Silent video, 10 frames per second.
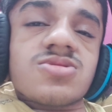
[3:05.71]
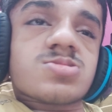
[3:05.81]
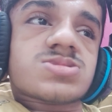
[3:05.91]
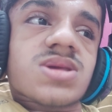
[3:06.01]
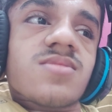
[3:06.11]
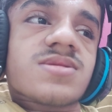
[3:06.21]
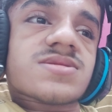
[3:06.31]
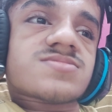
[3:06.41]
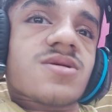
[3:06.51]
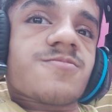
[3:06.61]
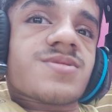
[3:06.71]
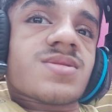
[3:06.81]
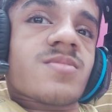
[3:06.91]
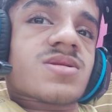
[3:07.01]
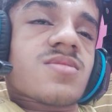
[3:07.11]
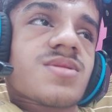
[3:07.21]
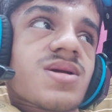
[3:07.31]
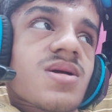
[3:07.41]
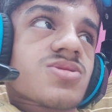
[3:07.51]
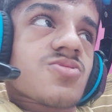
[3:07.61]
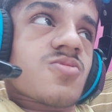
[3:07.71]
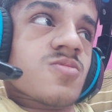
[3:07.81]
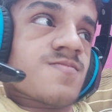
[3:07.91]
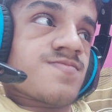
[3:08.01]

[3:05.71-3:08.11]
तो उसके बाद जब टफ़ी मतलब गया तो